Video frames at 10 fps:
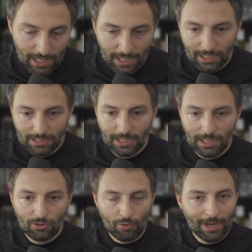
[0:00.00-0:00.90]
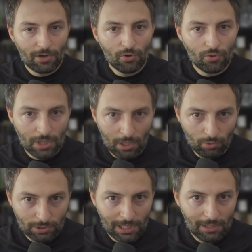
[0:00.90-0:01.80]
Así que tomarlo con
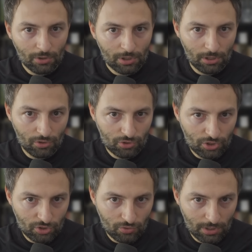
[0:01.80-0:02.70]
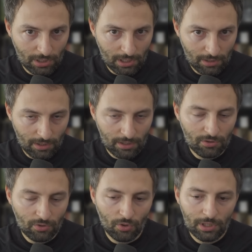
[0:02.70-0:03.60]
cautela lo que yo os estoy
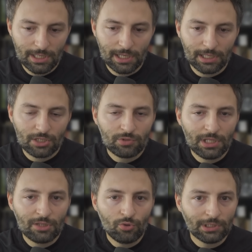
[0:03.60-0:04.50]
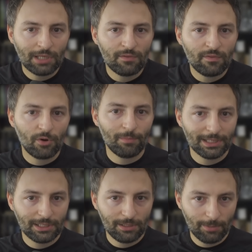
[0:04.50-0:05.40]
diciendo hoy, ya que es una nota
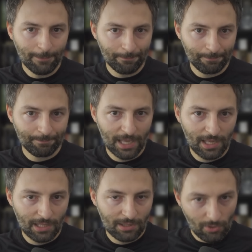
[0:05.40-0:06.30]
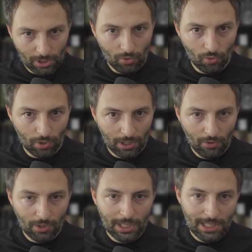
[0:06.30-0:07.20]
informativa de lo que ha
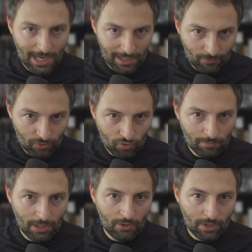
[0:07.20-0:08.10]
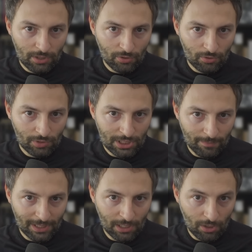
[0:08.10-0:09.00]
ocurrido y ya haremos un vídeo dentro de una
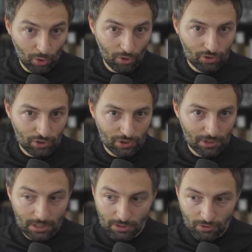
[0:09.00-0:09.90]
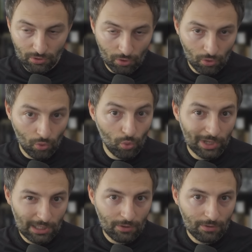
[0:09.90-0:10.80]
semana o dos de todo lo
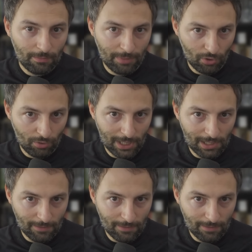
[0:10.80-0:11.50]
ocurrido, pero bien,